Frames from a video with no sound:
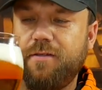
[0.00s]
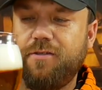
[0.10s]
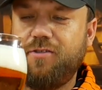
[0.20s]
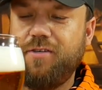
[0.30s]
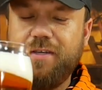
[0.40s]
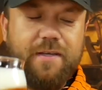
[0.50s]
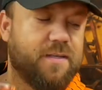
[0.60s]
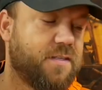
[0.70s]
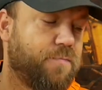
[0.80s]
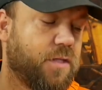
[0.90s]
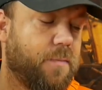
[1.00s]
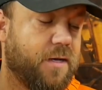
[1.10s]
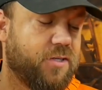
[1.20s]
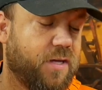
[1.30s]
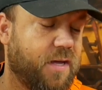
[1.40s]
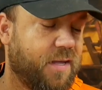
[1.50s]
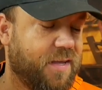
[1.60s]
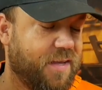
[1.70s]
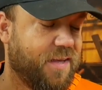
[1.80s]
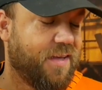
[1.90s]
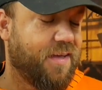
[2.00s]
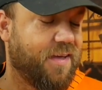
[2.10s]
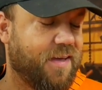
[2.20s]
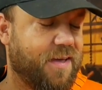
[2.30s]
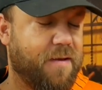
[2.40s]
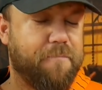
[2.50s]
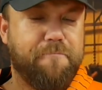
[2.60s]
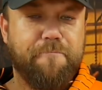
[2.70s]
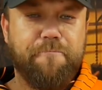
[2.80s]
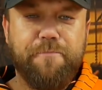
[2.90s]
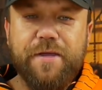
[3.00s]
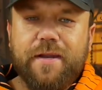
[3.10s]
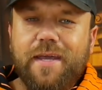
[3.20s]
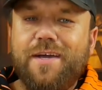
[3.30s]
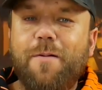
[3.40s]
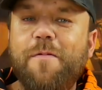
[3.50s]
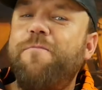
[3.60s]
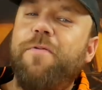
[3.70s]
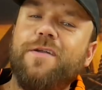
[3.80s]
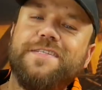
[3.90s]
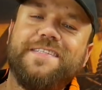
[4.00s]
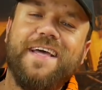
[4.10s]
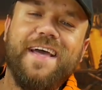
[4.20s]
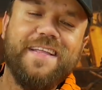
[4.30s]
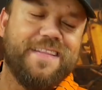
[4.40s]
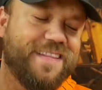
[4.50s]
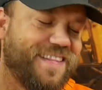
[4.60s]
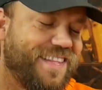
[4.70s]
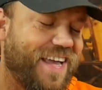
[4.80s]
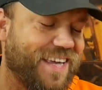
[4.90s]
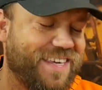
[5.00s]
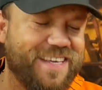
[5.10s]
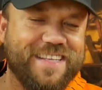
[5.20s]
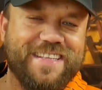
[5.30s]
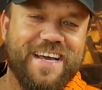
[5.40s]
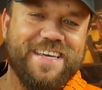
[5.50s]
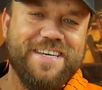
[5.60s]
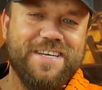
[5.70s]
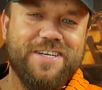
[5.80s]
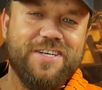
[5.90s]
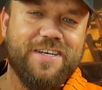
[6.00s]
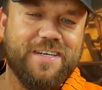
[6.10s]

Czy spodoba się yy, birgikom w Polsce taki, taki yy,